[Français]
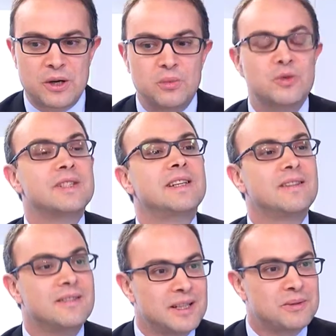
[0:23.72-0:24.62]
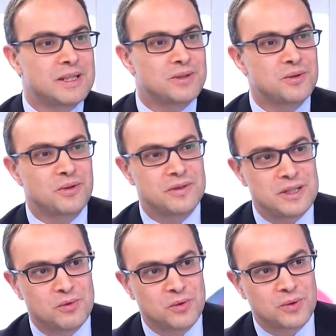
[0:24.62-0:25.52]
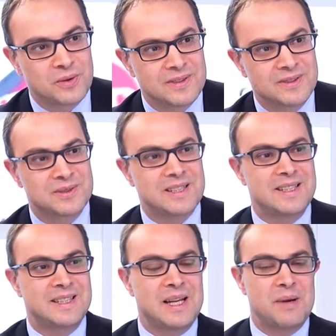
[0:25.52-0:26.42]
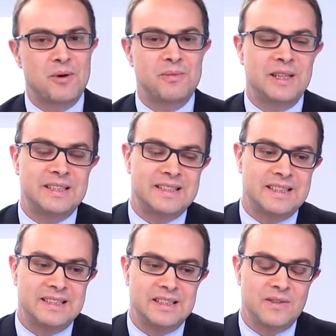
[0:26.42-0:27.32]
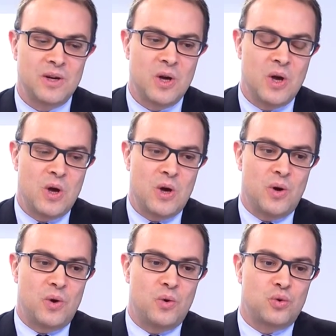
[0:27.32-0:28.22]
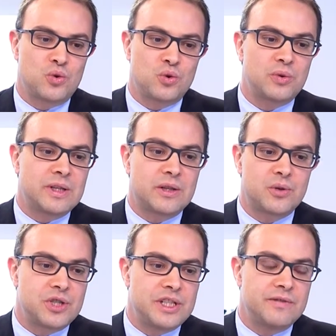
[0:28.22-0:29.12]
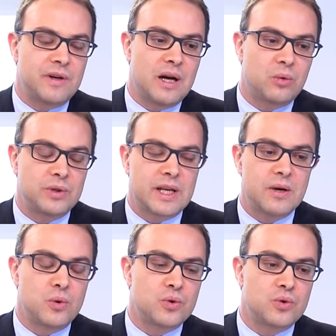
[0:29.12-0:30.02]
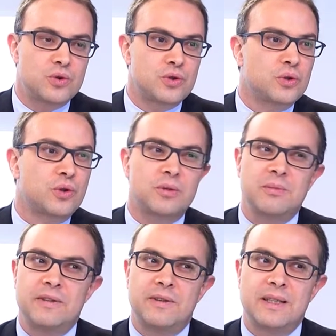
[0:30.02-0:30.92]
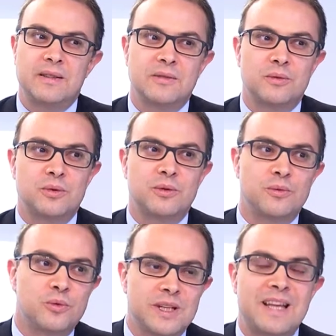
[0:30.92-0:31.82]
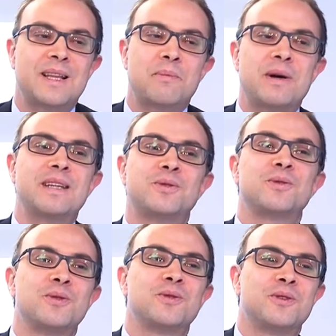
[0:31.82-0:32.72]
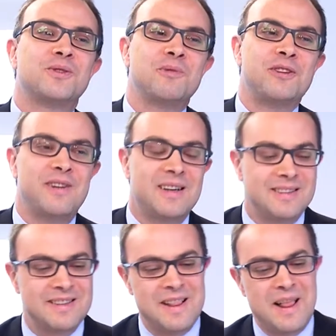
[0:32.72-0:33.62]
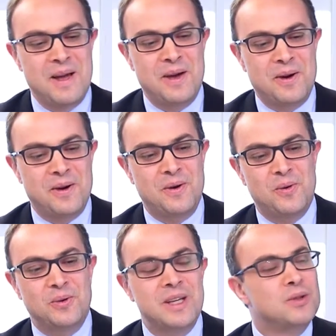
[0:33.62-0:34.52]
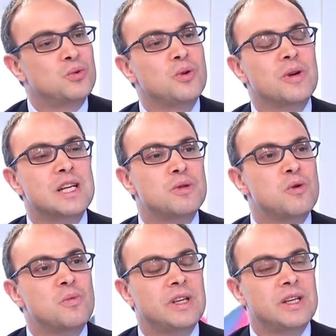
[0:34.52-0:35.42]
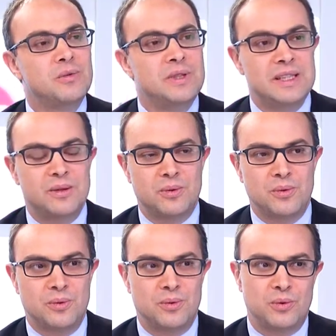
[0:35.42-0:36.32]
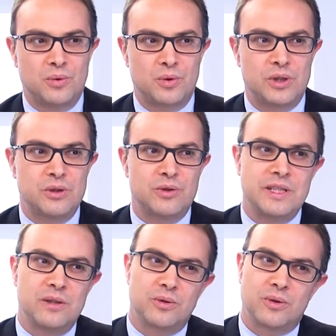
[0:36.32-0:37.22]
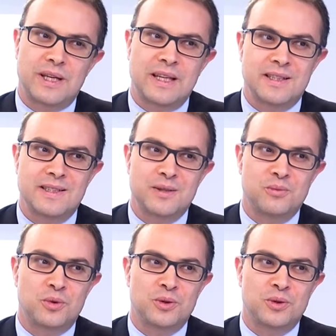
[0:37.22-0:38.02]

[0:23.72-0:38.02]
commencé hein, à être présent sur Facebook. Mhm. Donc ça, ça a été la première initiative. Euh, aujourd'hui, quelques chiffres. Hein, on a 130 euh, 000 fans. On, atteint presque 130 000 fans. Euh, on a un taux d'engagement moyen unique qui oscille entre 4 et 5